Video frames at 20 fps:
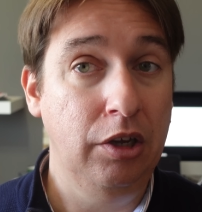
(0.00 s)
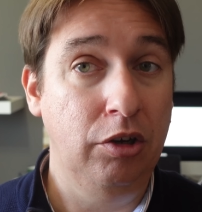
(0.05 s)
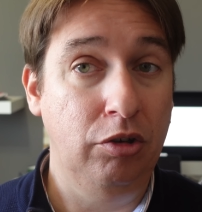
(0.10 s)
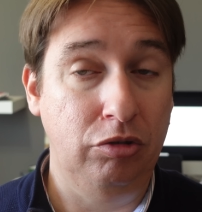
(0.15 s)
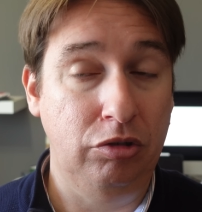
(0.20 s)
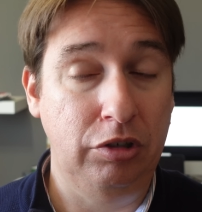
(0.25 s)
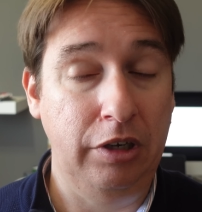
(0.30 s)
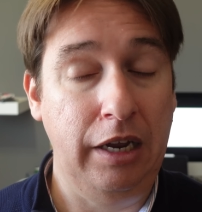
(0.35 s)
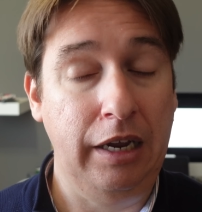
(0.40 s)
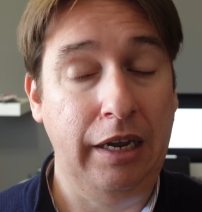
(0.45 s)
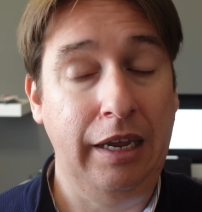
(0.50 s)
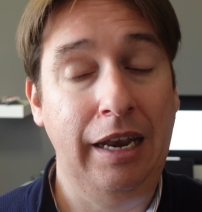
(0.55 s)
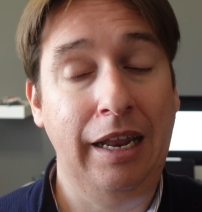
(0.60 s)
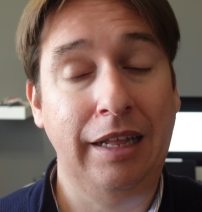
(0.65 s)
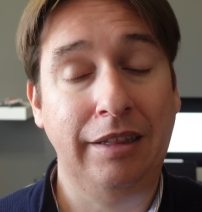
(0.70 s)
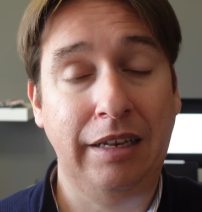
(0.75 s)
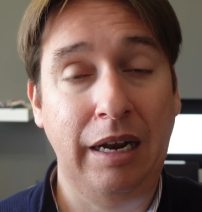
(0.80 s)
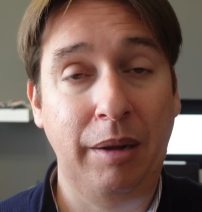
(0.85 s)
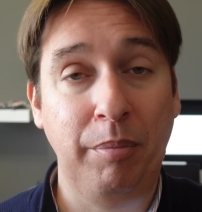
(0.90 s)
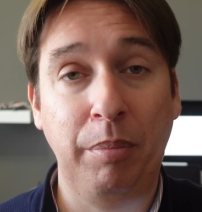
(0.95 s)
O sea, que
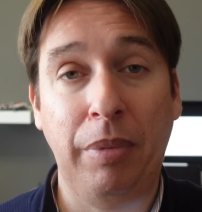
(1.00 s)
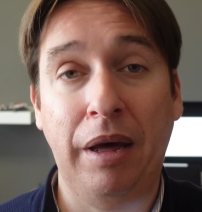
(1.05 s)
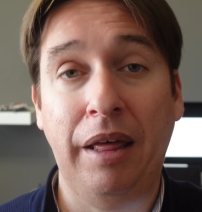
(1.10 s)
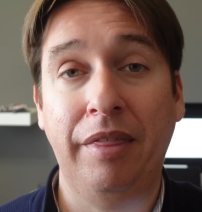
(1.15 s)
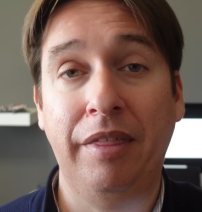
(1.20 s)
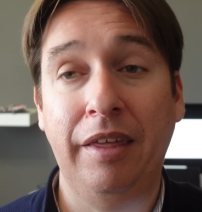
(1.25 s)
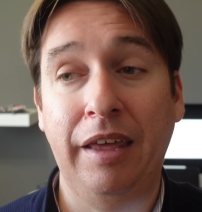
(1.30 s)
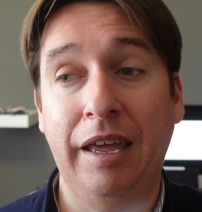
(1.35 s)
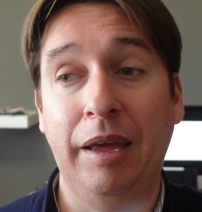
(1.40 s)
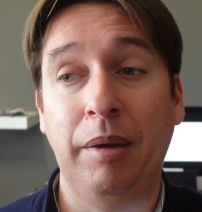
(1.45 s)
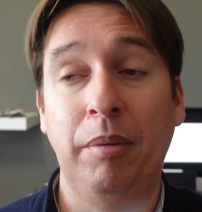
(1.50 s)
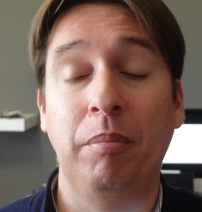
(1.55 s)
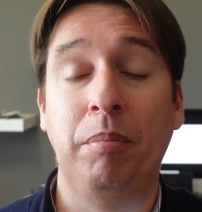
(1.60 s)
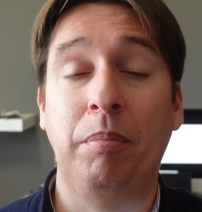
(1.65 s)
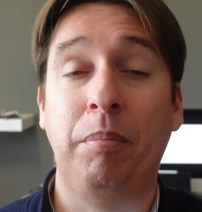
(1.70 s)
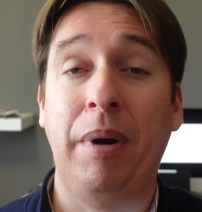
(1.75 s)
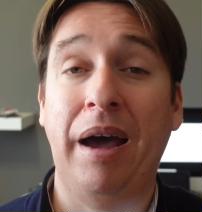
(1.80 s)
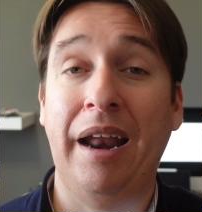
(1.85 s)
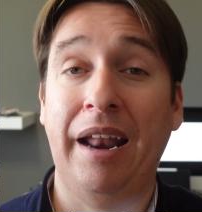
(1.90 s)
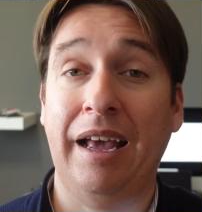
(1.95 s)
la trampa de
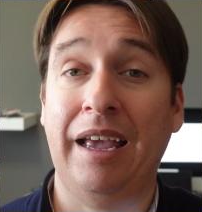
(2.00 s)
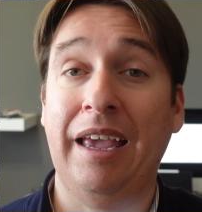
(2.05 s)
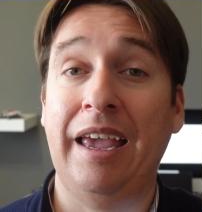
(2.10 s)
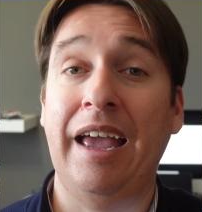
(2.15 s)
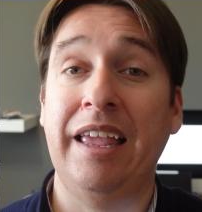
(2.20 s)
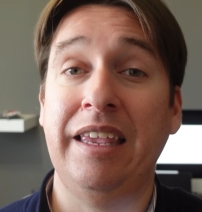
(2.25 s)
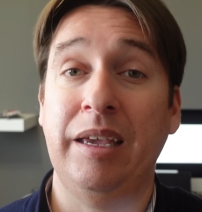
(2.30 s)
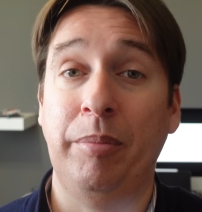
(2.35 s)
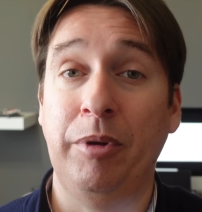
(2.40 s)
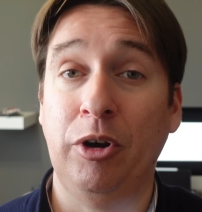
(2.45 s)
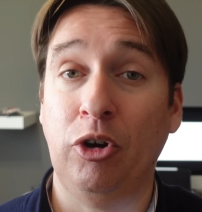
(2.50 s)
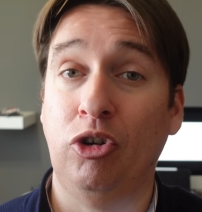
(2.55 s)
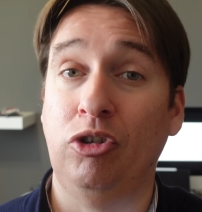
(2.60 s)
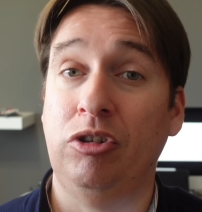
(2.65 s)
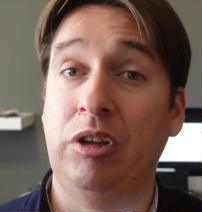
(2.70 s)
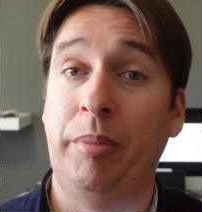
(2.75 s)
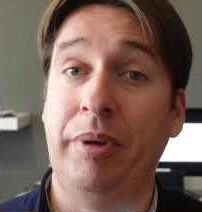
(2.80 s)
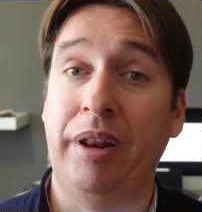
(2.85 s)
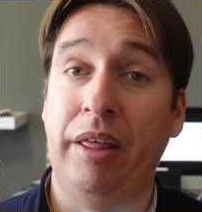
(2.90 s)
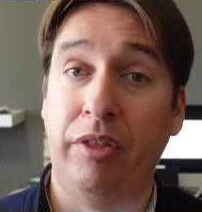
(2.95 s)
para que haya menos
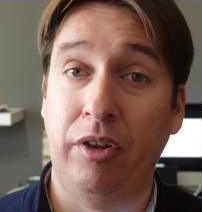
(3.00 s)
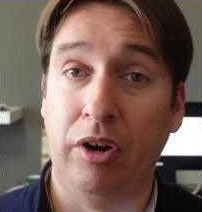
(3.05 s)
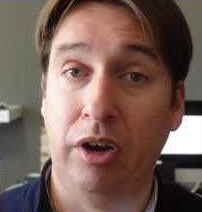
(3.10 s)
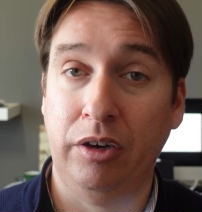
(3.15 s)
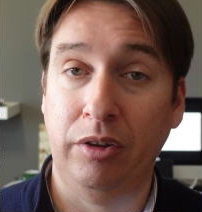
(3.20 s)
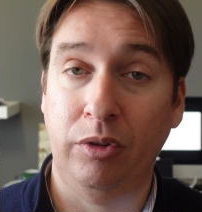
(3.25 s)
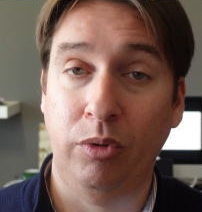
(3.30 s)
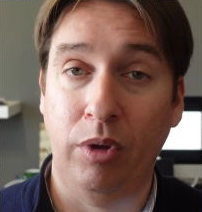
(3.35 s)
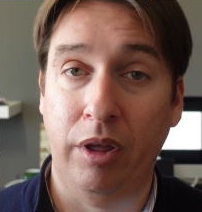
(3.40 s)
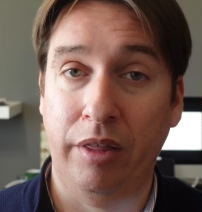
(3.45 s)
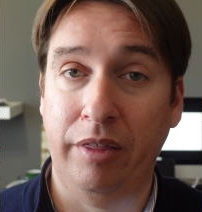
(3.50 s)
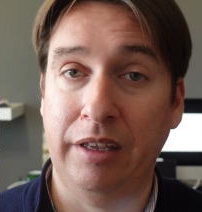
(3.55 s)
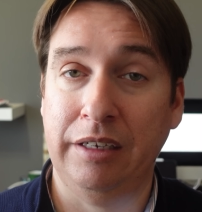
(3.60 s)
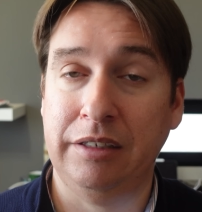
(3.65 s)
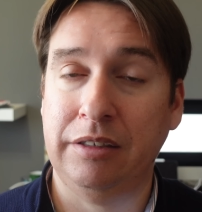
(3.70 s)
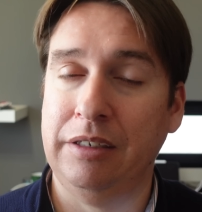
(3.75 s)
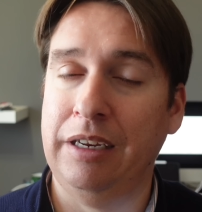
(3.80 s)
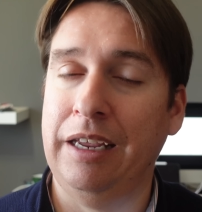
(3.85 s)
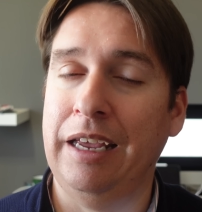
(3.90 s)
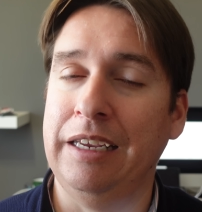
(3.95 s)
contaminación en las
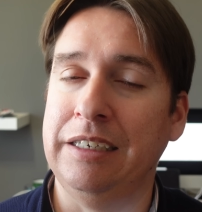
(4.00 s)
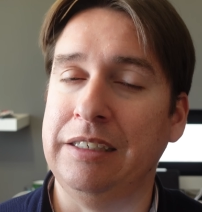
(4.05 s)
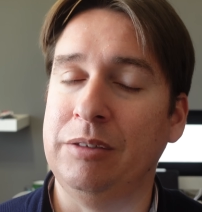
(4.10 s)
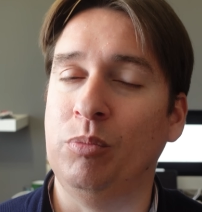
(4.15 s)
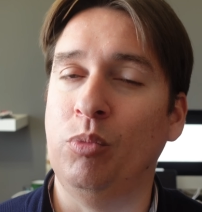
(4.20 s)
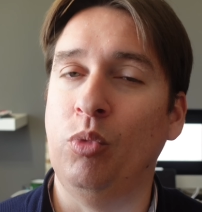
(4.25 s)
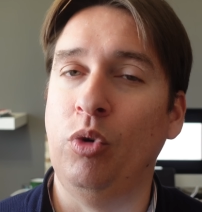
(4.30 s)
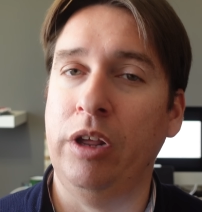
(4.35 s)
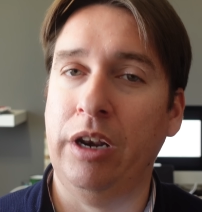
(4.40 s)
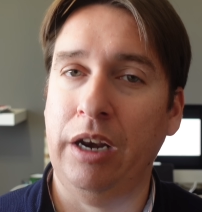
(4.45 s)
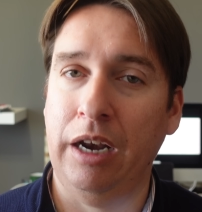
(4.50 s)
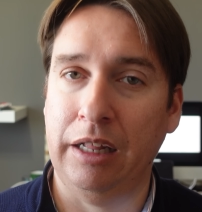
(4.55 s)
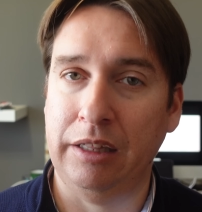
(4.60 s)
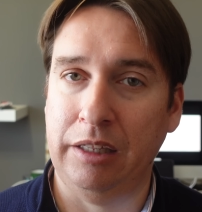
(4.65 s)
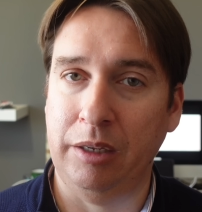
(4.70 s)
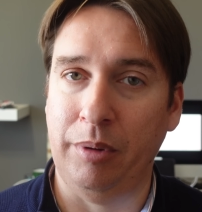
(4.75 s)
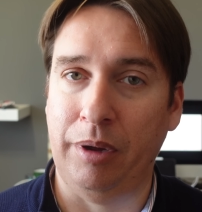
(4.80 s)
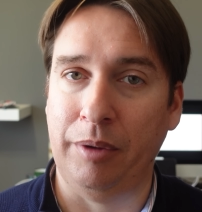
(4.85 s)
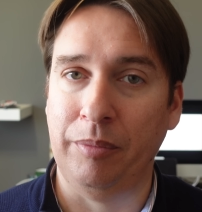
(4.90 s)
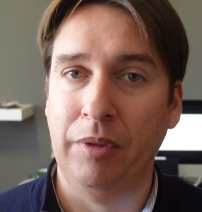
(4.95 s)
ciudades es muy
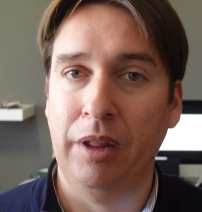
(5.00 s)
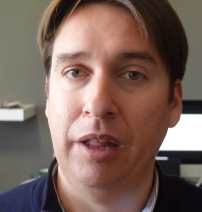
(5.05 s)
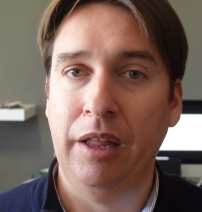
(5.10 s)
relativa.